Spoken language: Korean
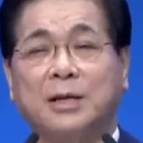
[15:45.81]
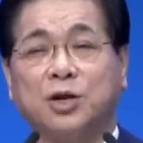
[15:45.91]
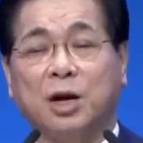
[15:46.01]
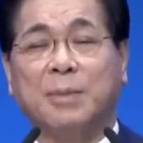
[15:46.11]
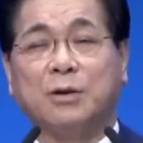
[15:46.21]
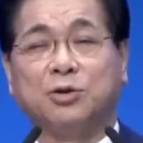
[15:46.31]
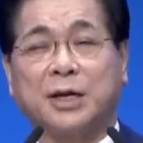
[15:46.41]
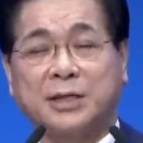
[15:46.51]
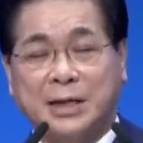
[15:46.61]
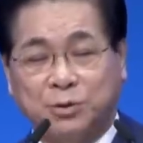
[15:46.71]
절망
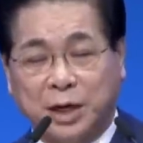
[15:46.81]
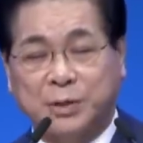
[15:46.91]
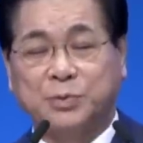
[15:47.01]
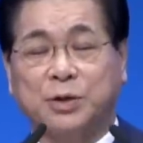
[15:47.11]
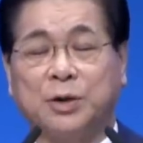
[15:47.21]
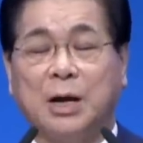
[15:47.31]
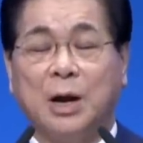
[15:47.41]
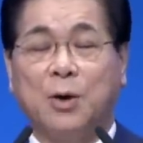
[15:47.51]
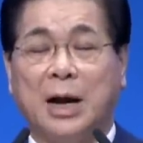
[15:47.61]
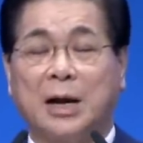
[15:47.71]
중에 찬송하십시오.
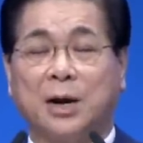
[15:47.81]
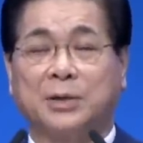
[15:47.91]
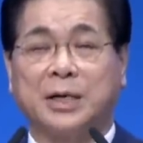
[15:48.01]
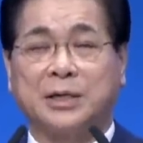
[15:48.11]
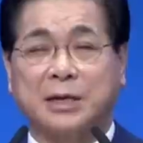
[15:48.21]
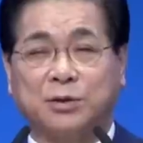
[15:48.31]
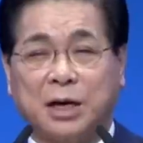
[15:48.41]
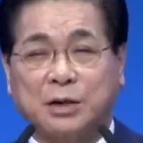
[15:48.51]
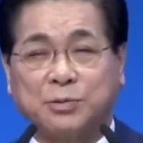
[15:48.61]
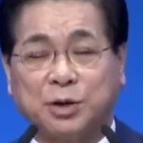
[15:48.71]
환란 가운데
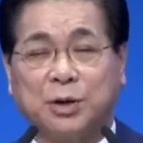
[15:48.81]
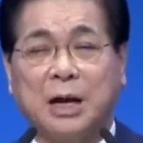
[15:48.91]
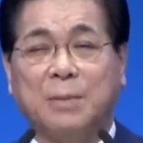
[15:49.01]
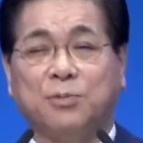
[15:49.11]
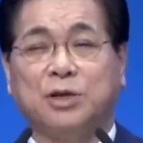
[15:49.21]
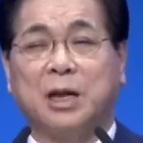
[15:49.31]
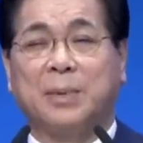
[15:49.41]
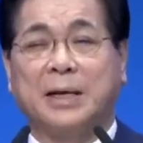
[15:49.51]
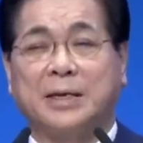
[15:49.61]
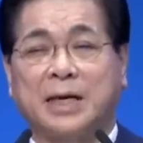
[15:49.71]
찬송하십시오.
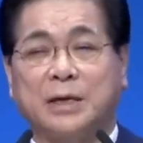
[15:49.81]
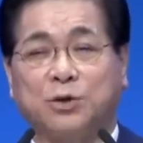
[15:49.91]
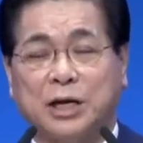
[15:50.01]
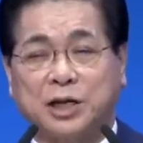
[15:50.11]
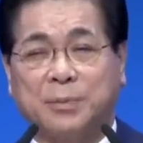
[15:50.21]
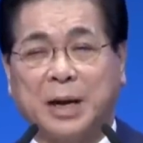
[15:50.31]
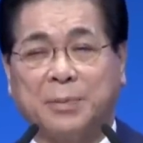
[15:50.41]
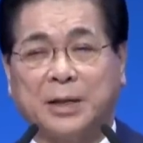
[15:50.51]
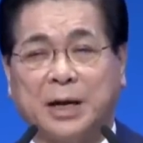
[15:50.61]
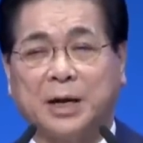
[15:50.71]
문제를만에 찬송하시기
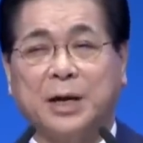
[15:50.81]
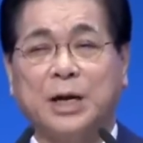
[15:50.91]
바랍니다.